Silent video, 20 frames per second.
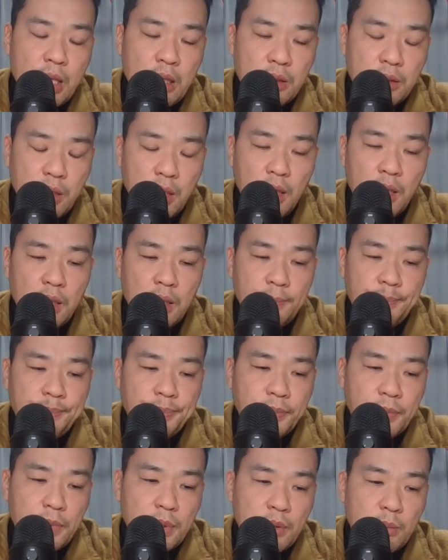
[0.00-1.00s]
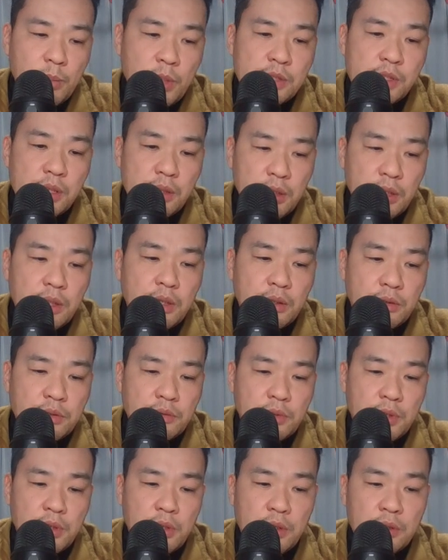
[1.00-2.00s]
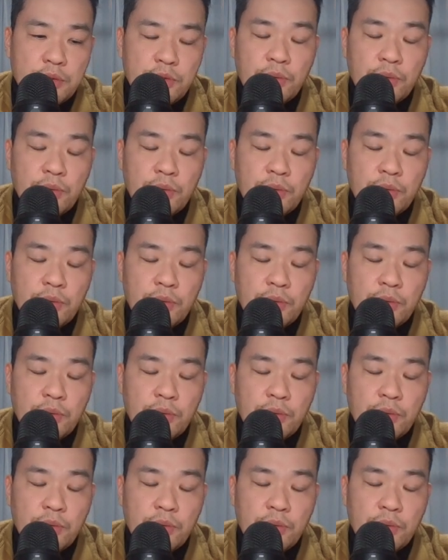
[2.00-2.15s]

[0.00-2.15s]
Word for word: で、まさに、なんていうのかな、